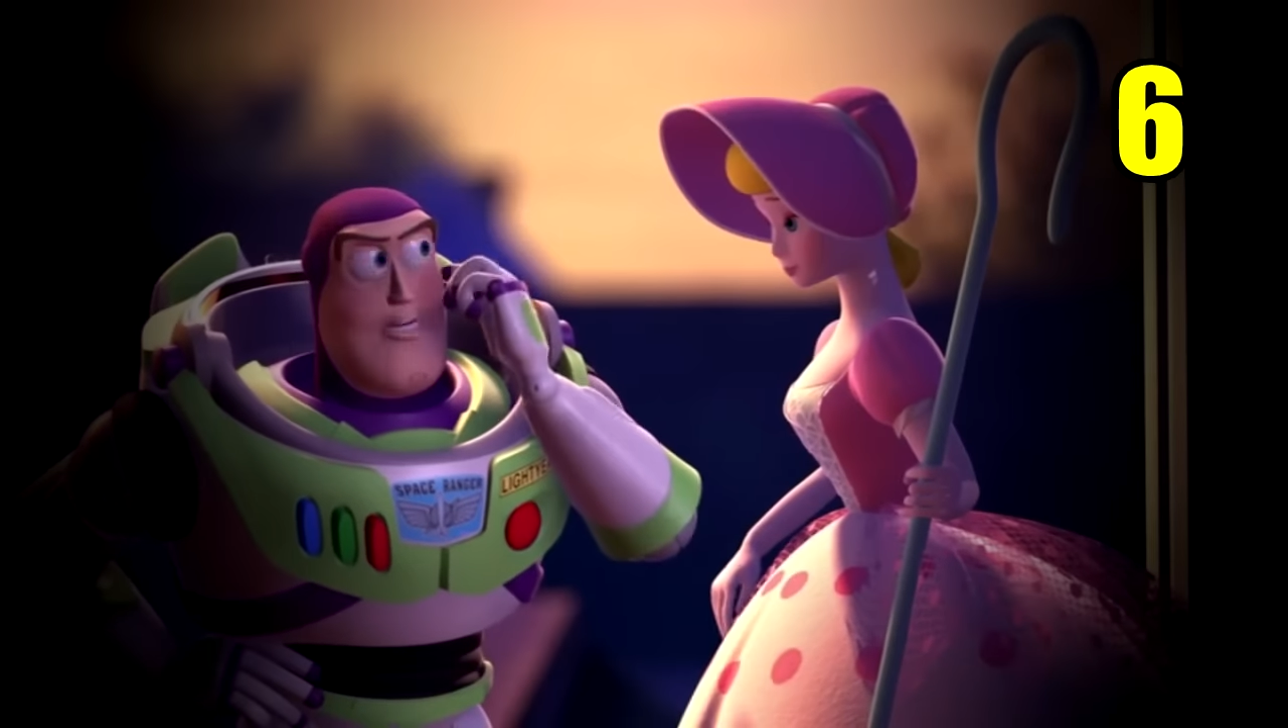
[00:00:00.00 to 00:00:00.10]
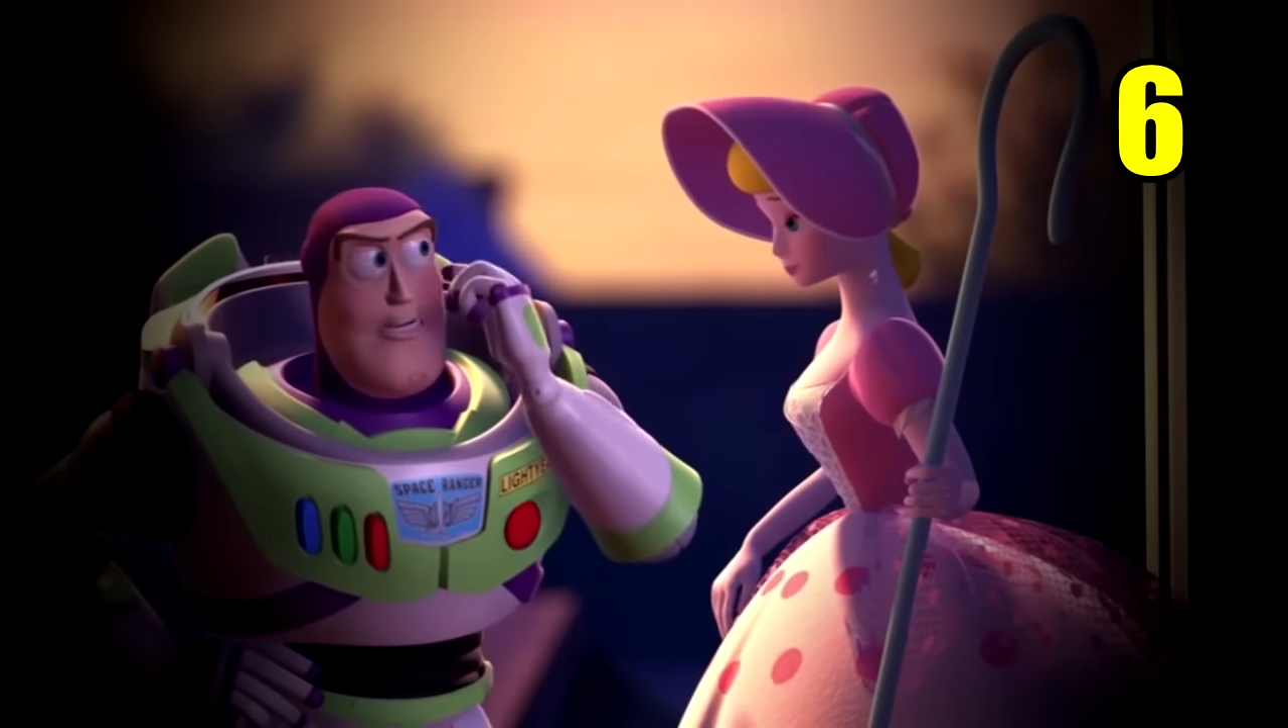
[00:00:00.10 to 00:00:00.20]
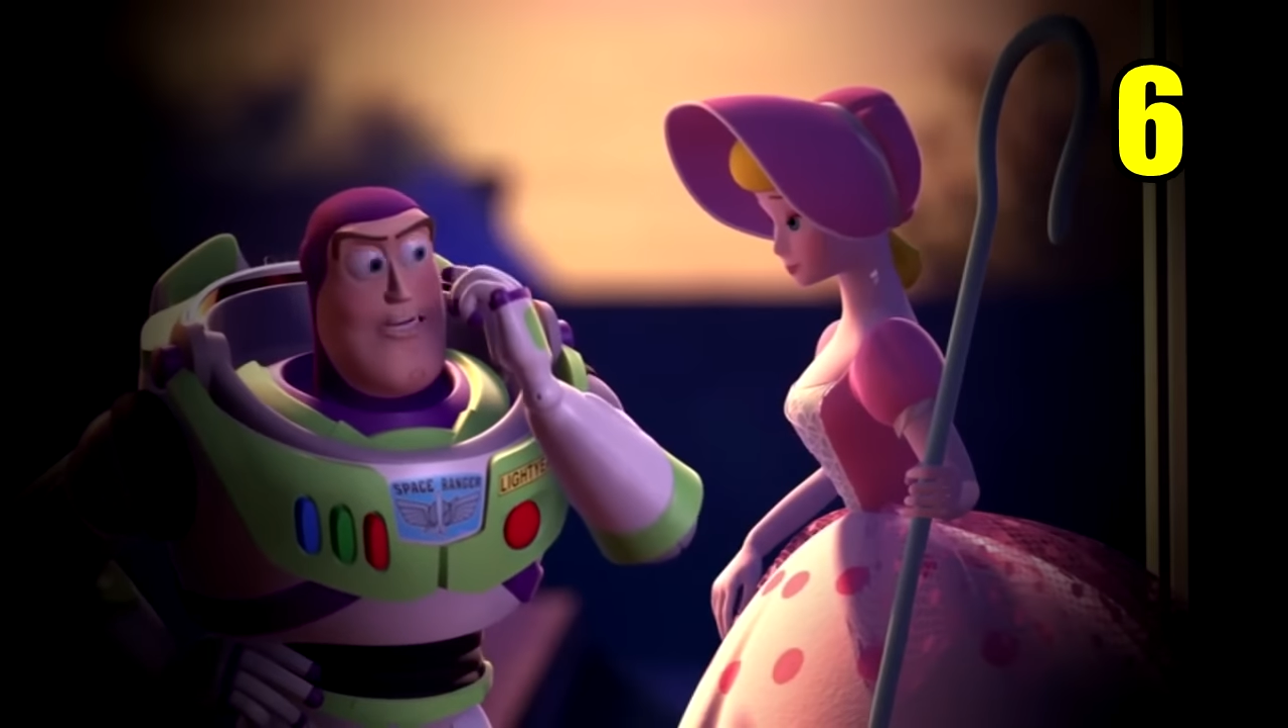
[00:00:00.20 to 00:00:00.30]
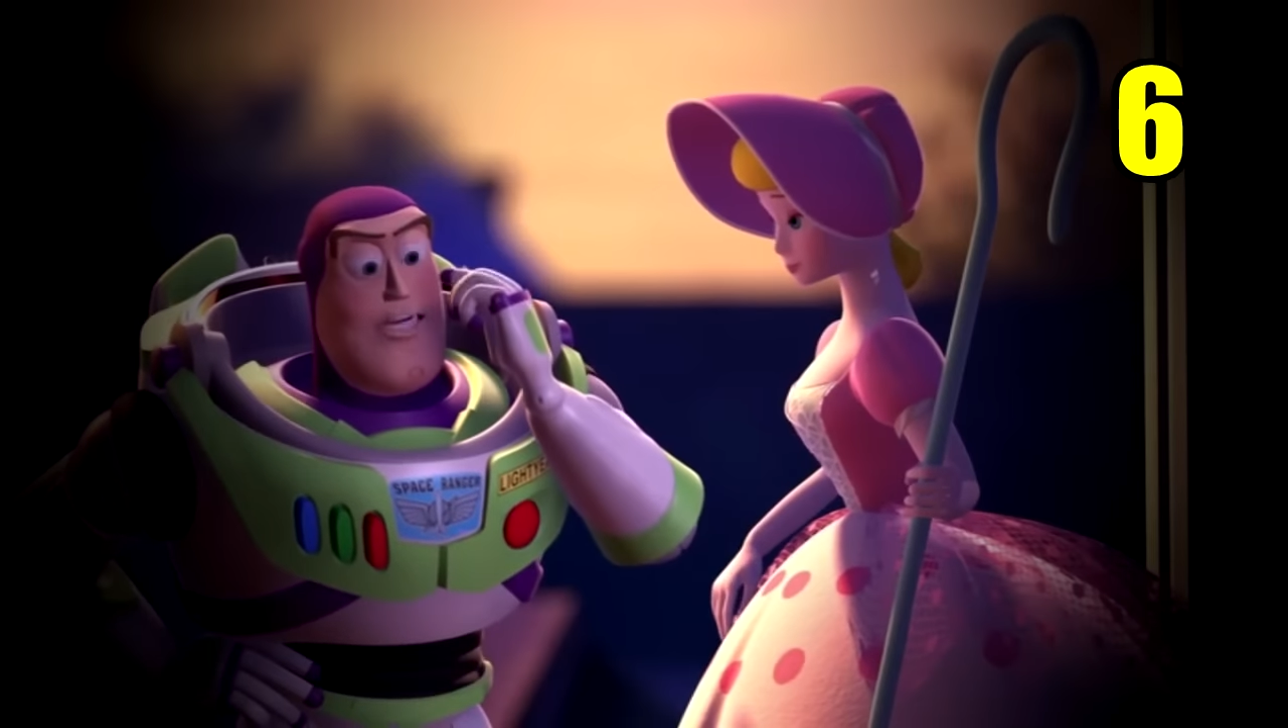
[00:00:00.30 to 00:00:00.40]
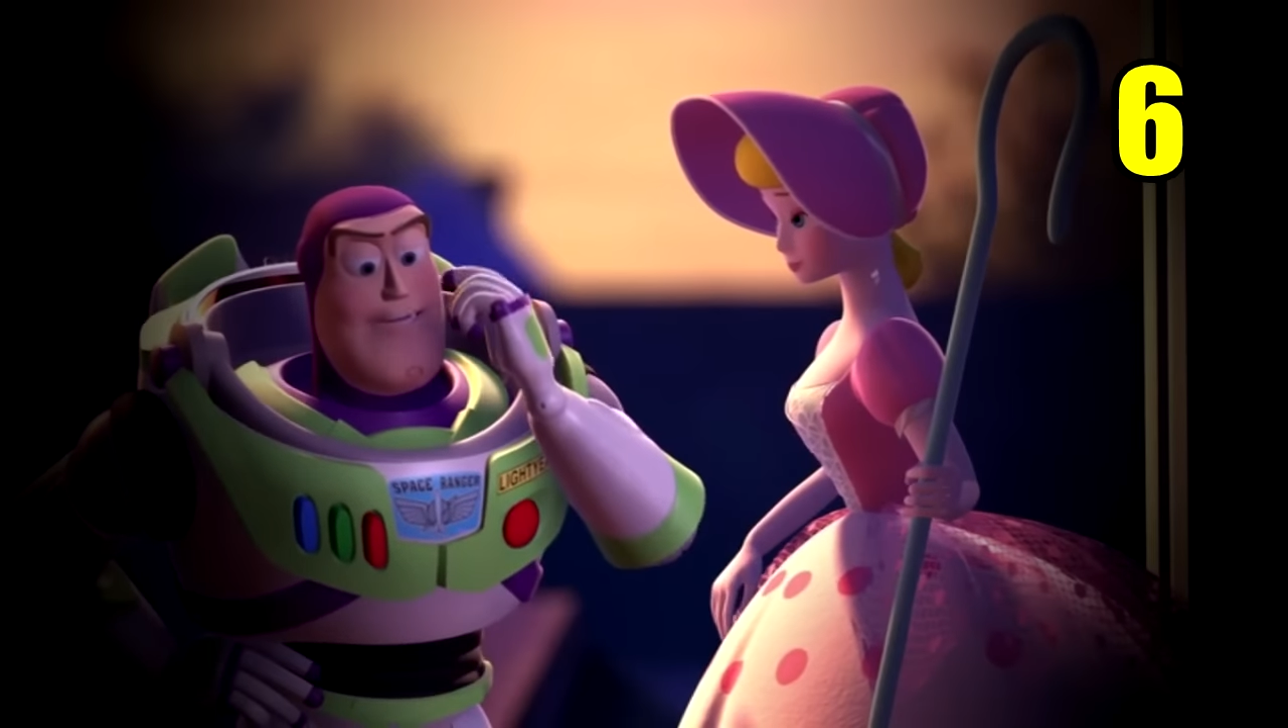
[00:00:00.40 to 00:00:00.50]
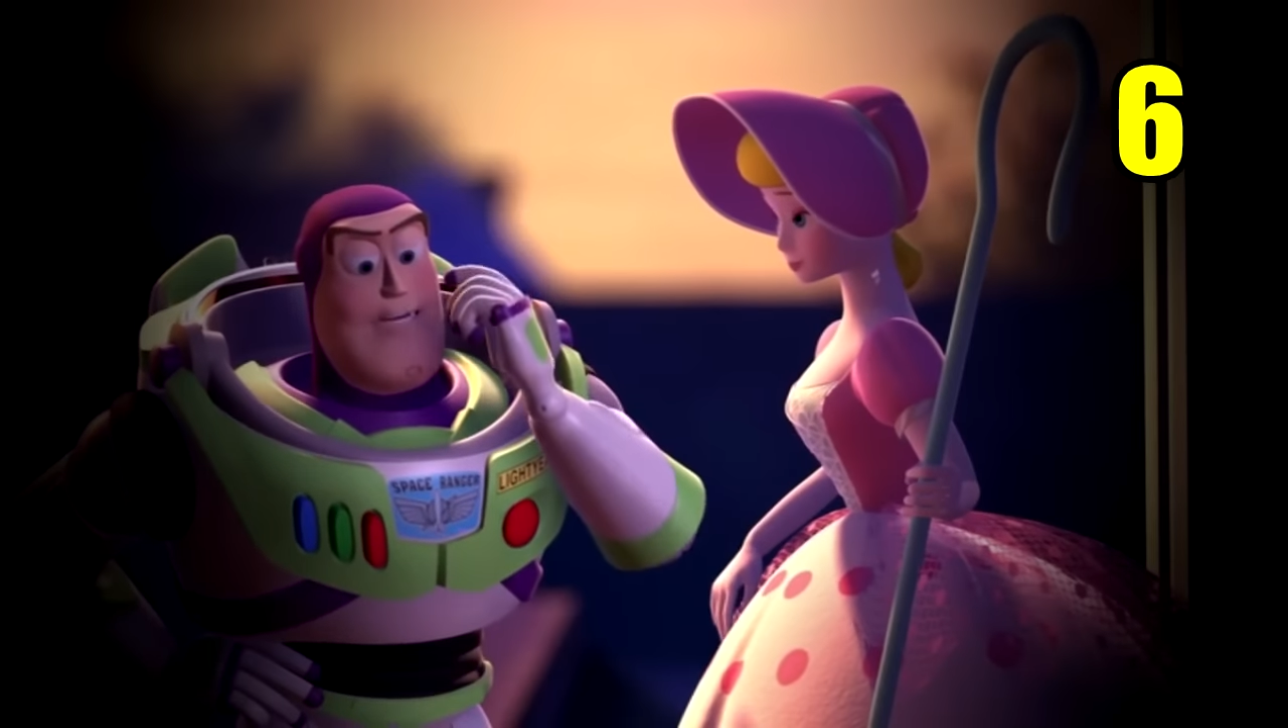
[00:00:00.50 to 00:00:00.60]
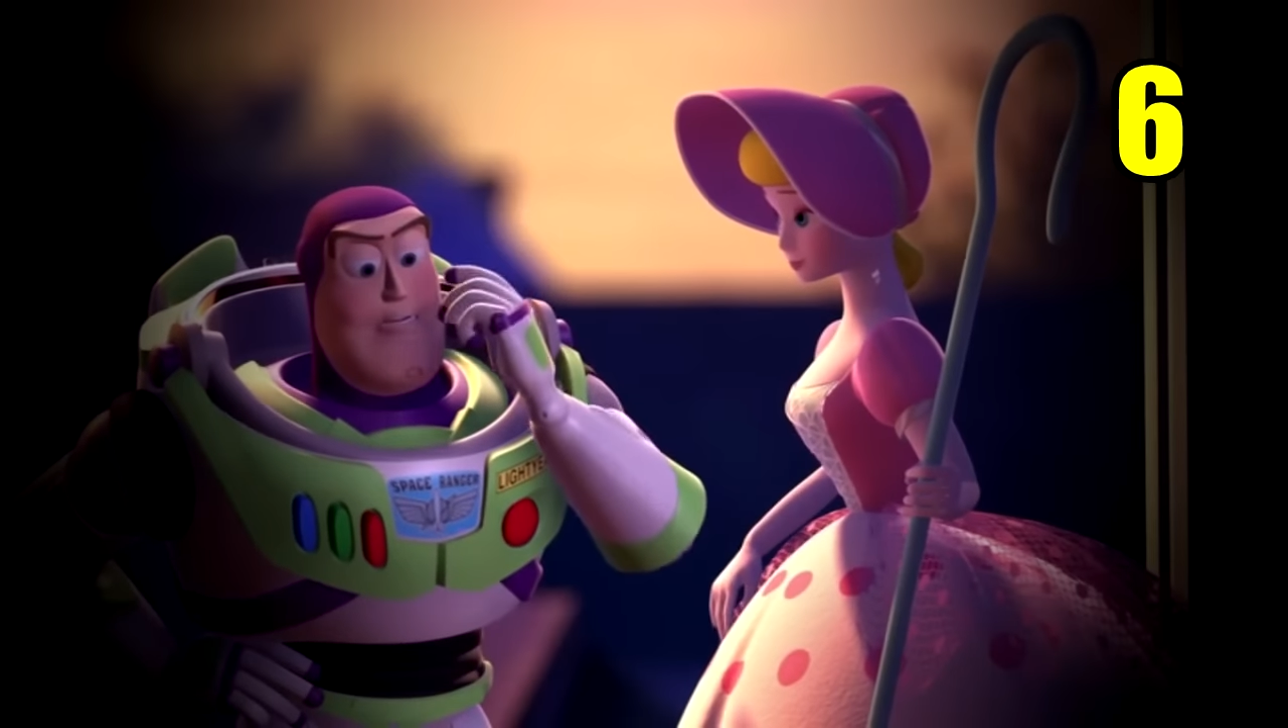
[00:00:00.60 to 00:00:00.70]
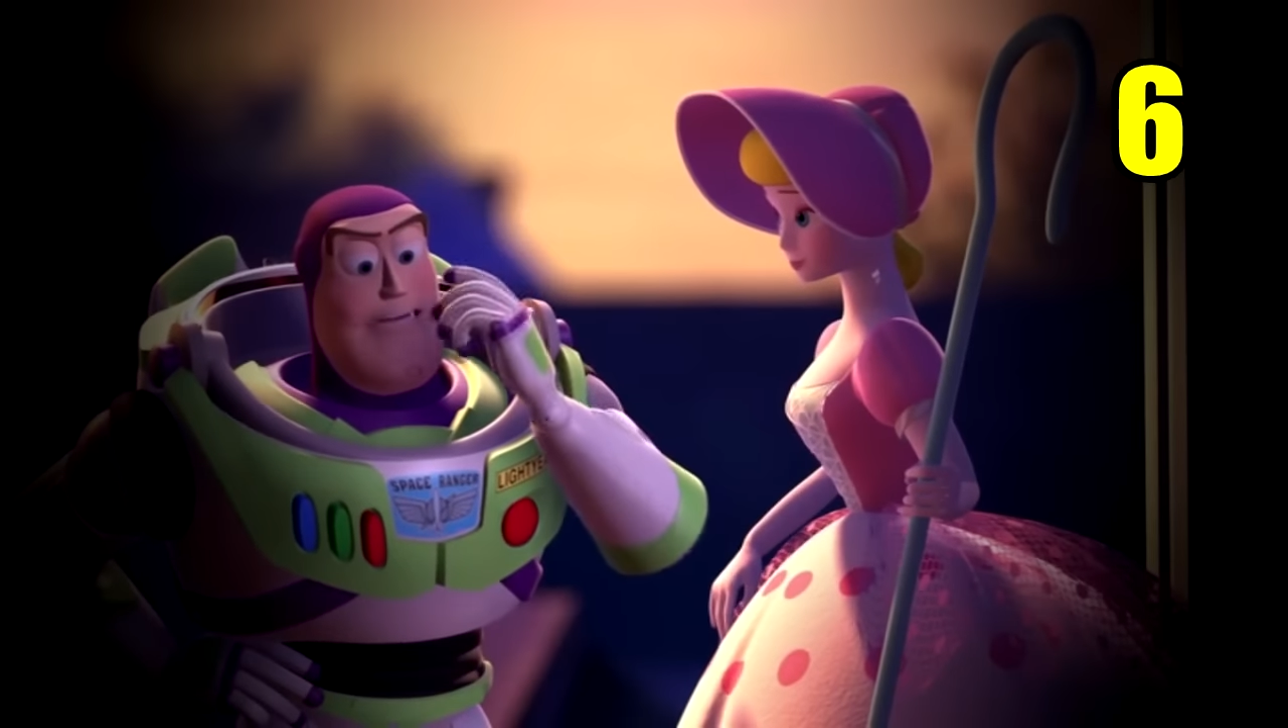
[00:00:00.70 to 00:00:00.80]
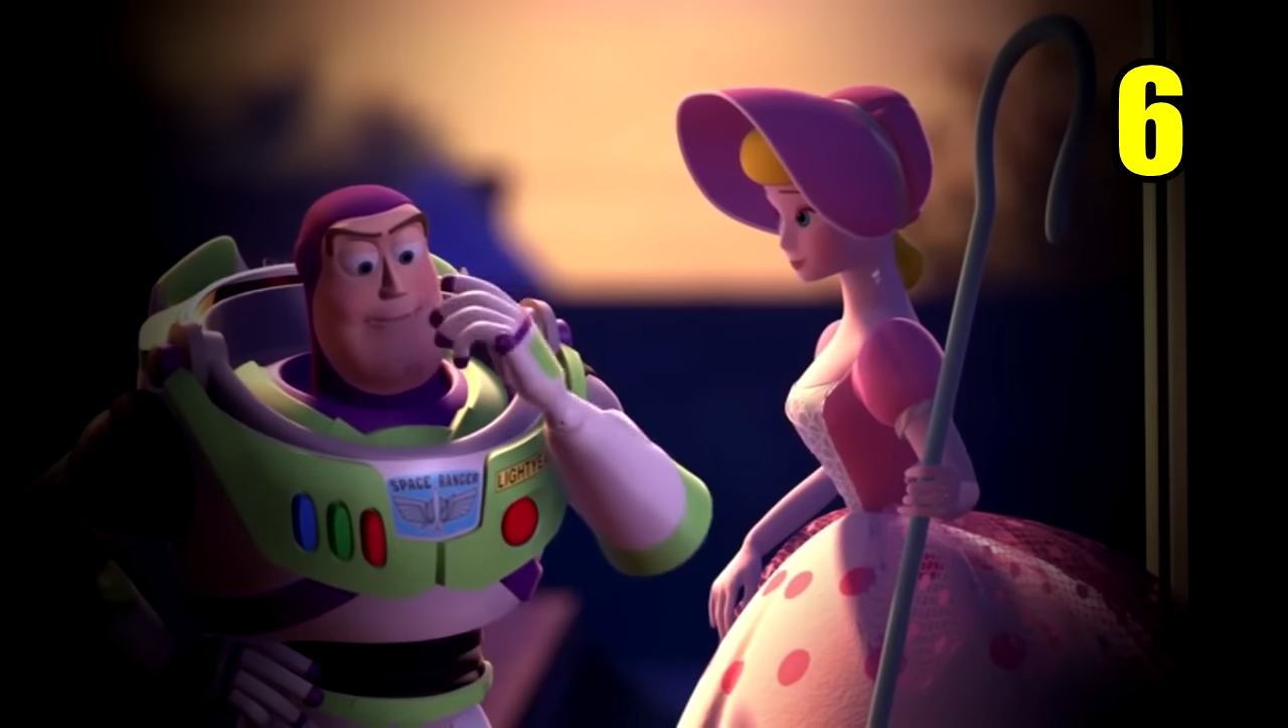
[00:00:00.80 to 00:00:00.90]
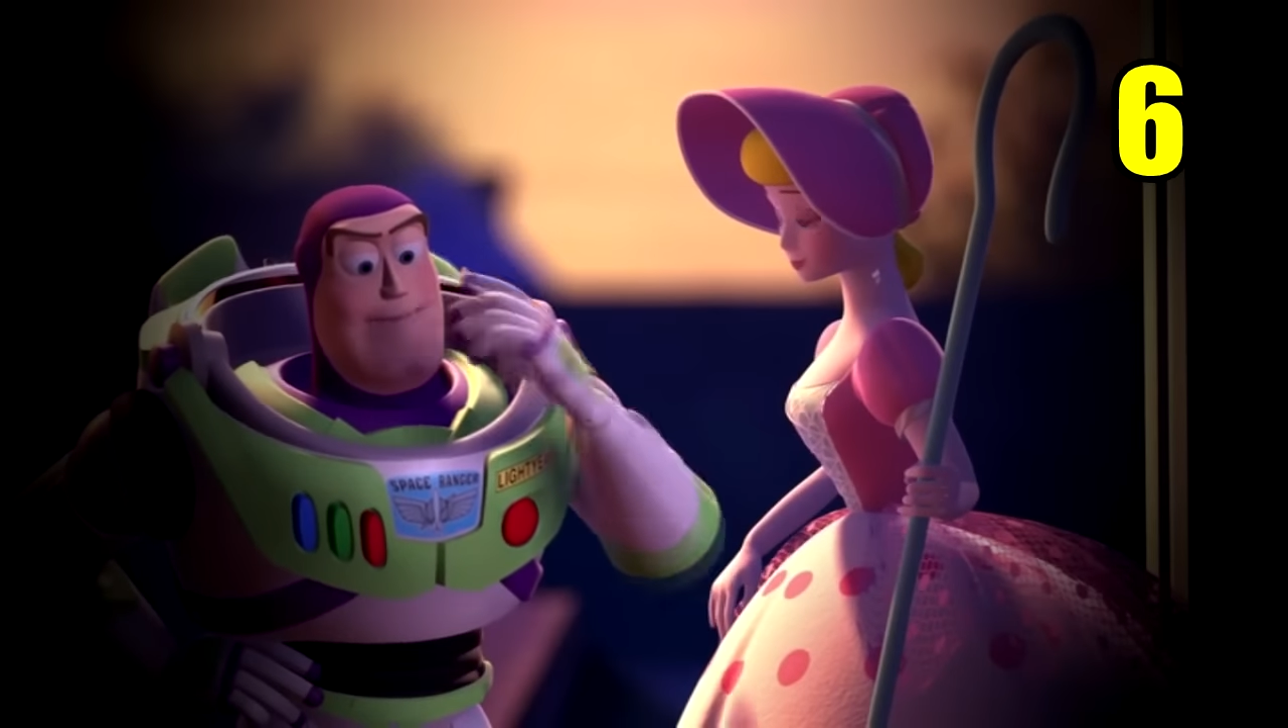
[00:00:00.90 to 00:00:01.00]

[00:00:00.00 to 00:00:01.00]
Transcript: que lo acepte muy bien